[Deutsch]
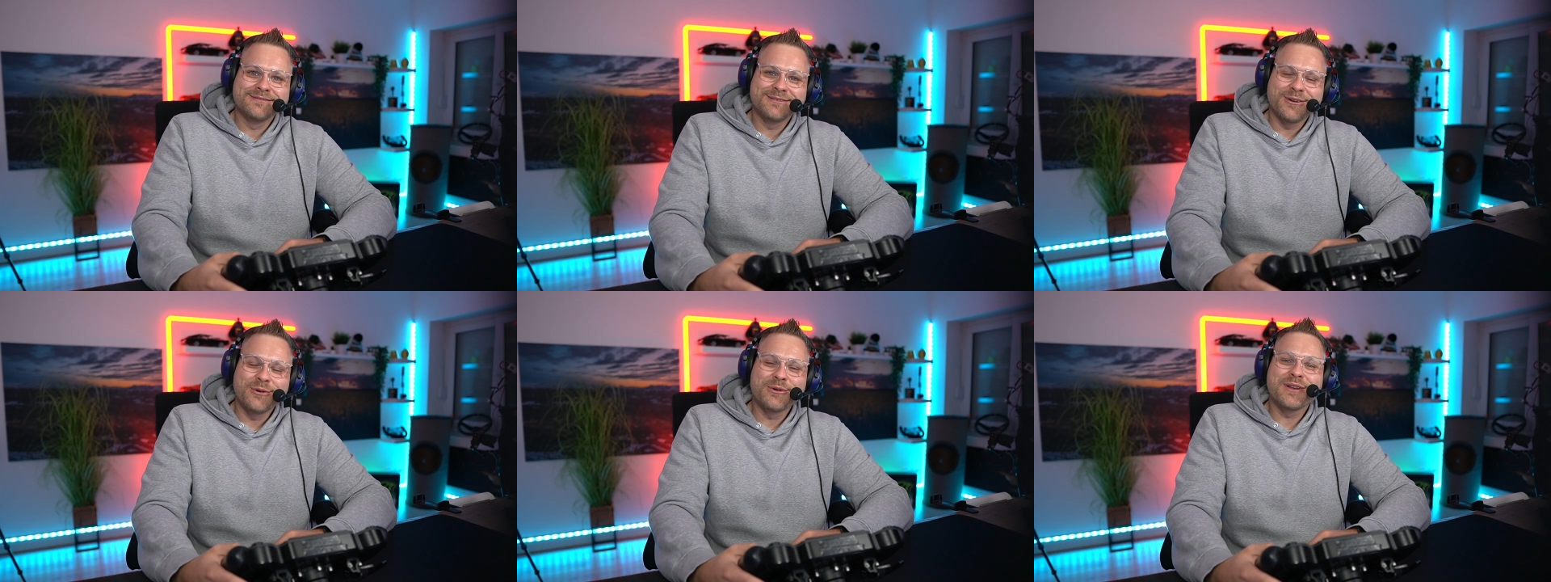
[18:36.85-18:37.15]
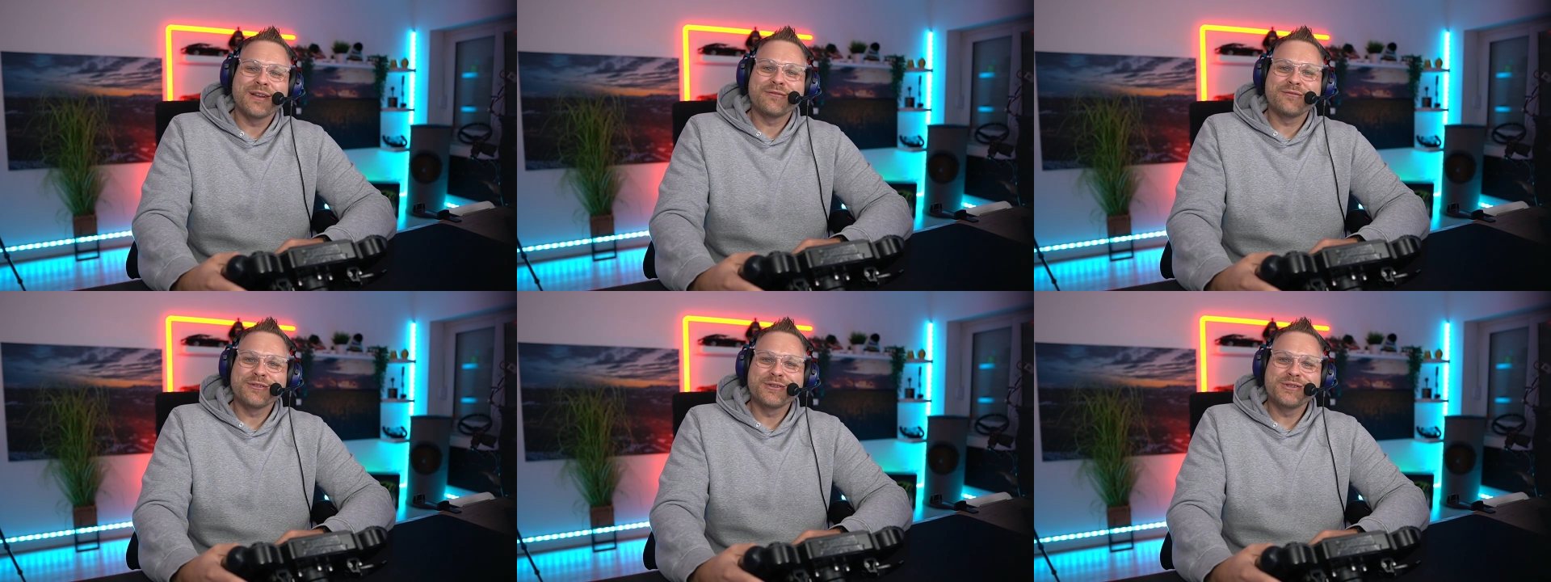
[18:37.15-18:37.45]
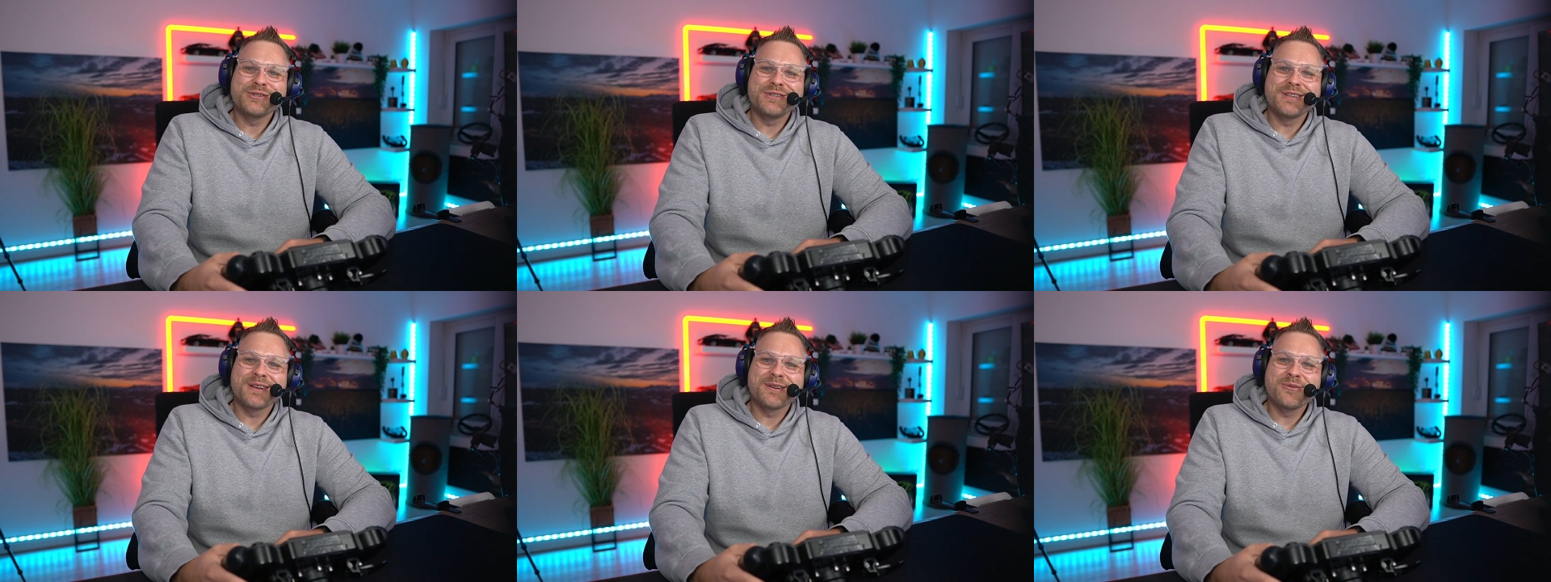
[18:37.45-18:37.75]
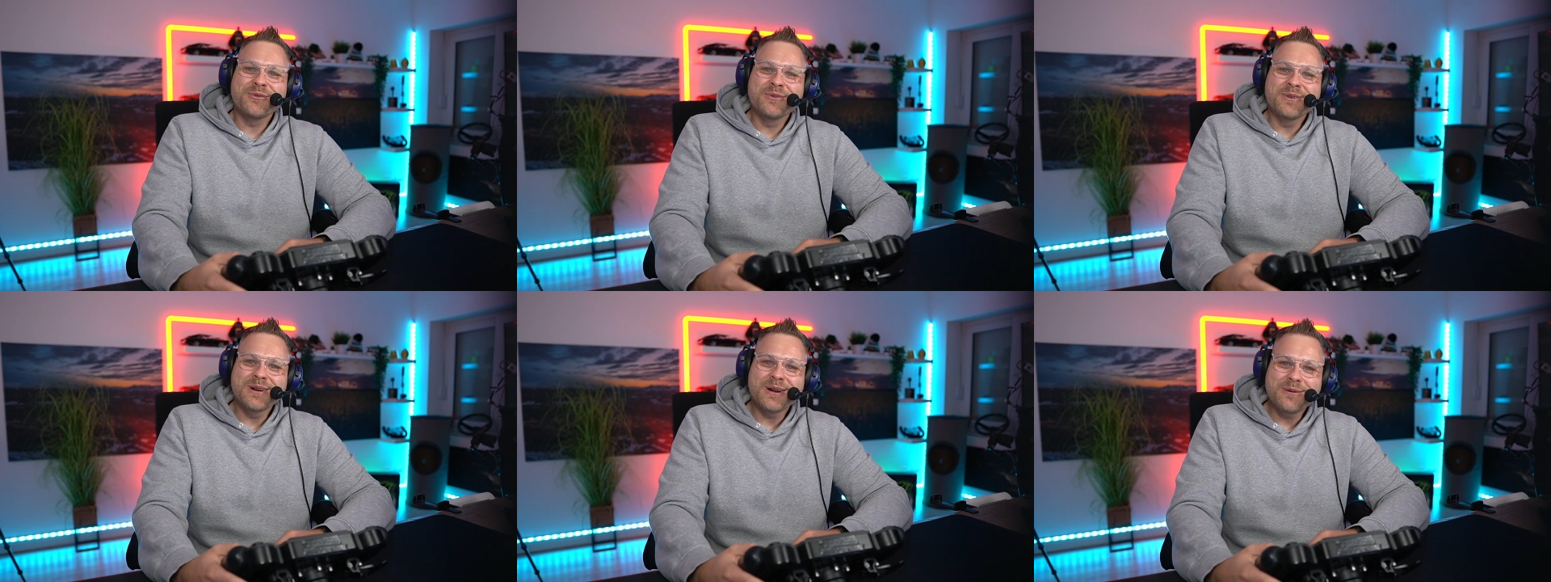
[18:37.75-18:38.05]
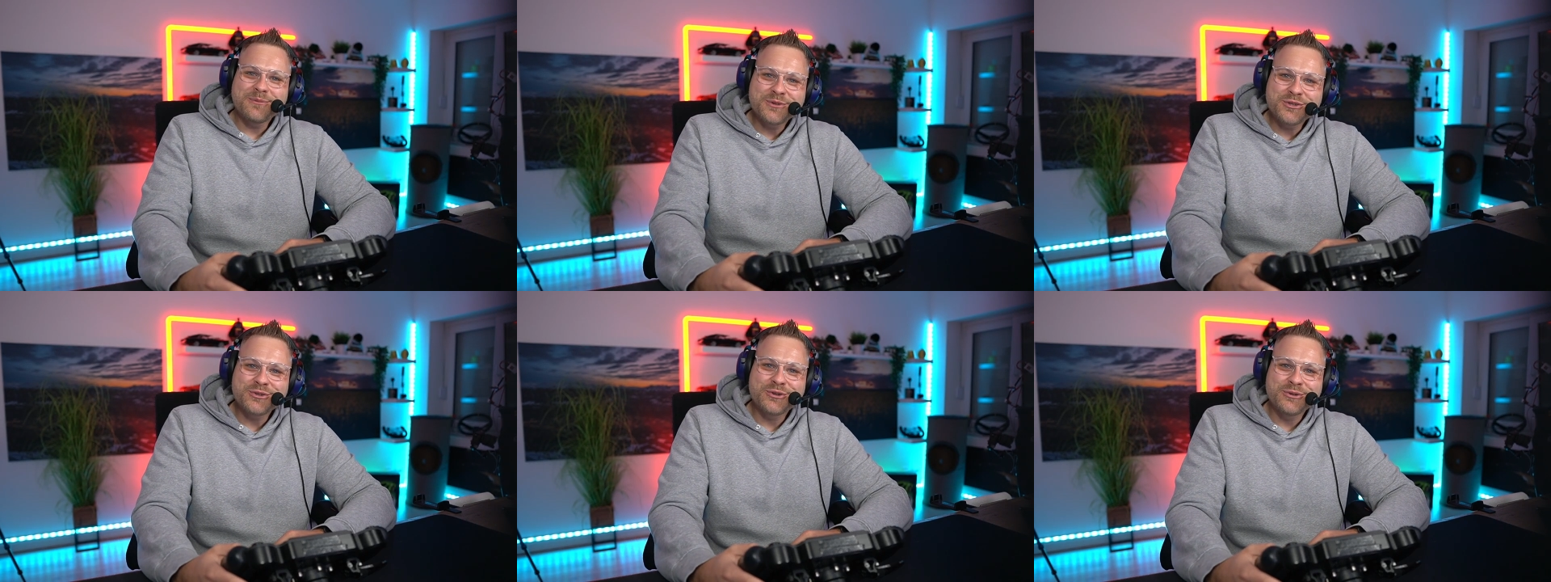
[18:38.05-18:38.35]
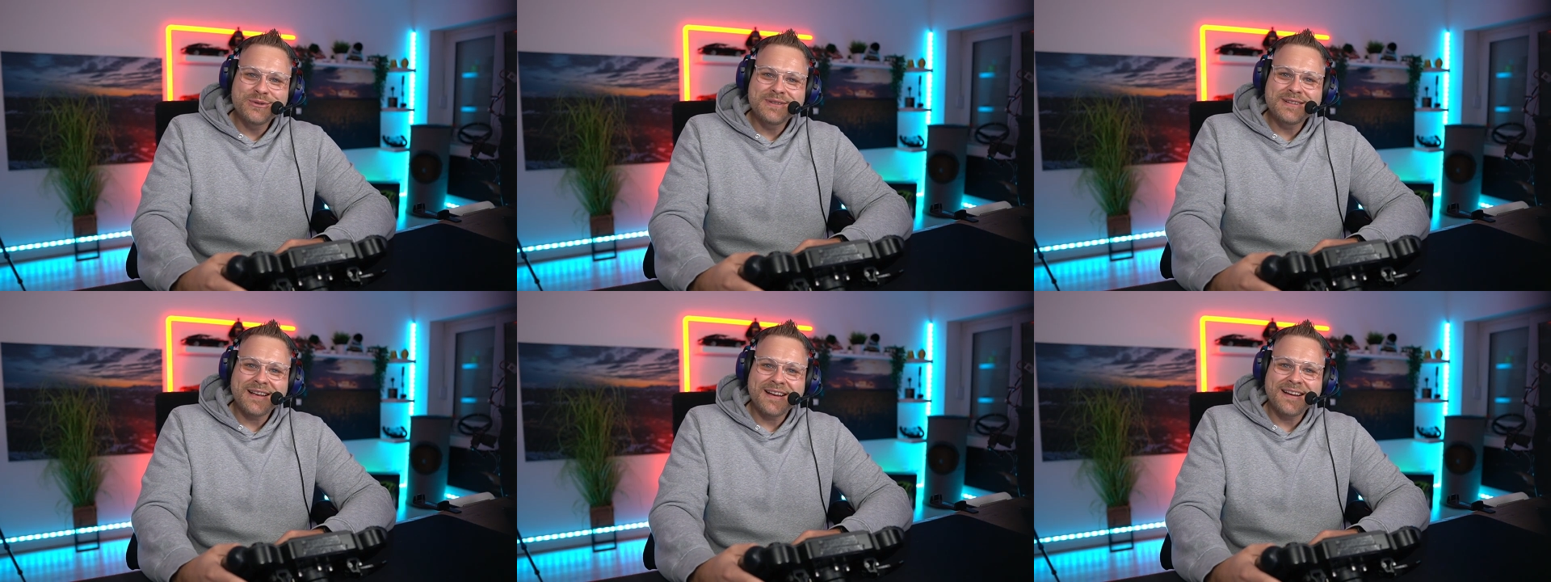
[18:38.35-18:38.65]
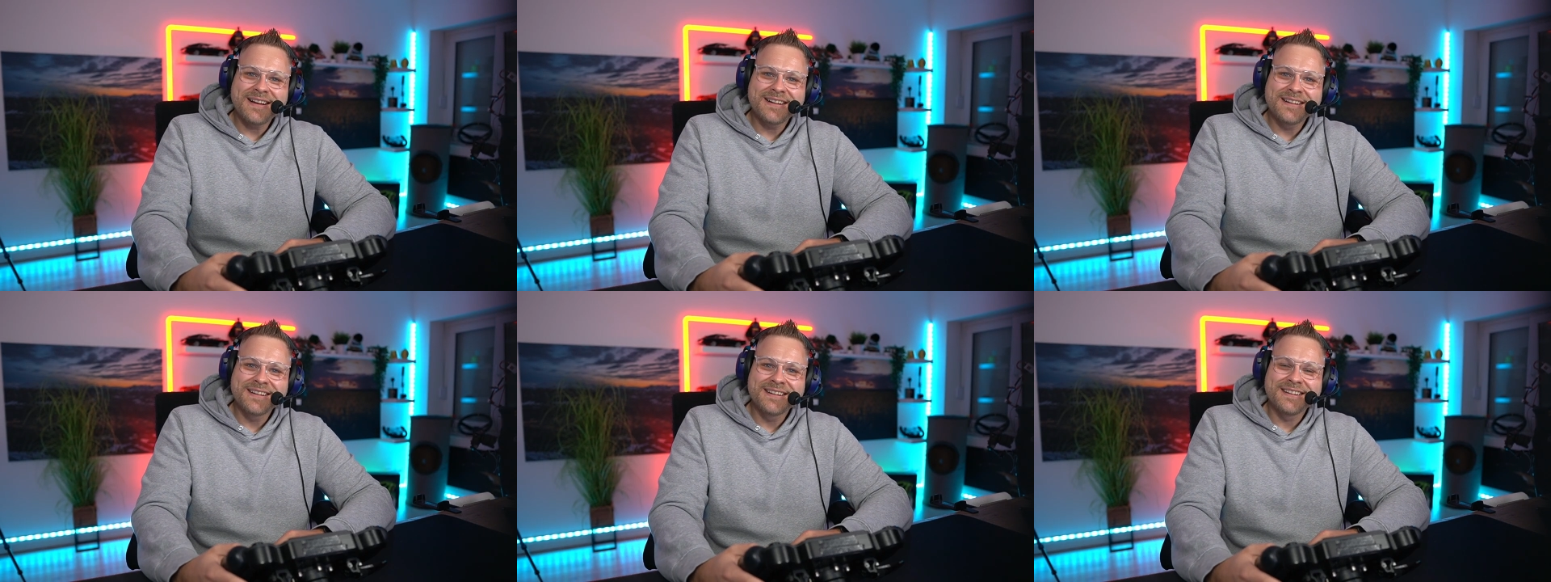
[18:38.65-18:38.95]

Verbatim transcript: Und dann wünsche ich dir einen unglaublich schönen Tag.